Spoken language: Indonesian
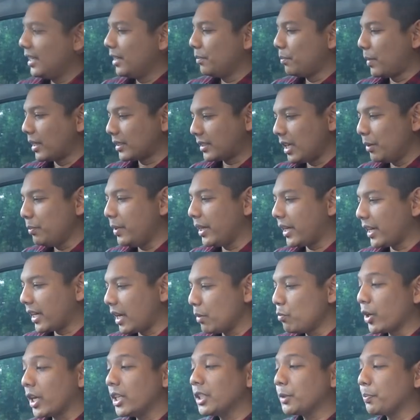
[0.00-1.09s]
Mazda mikirnya
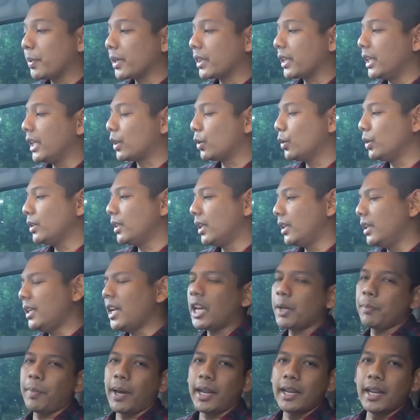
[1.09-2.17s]
mungkin seperti itu, jadi
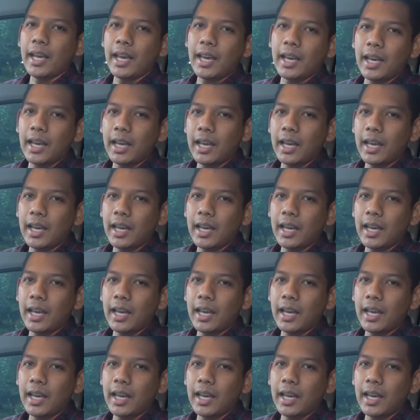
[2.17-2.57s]
daripada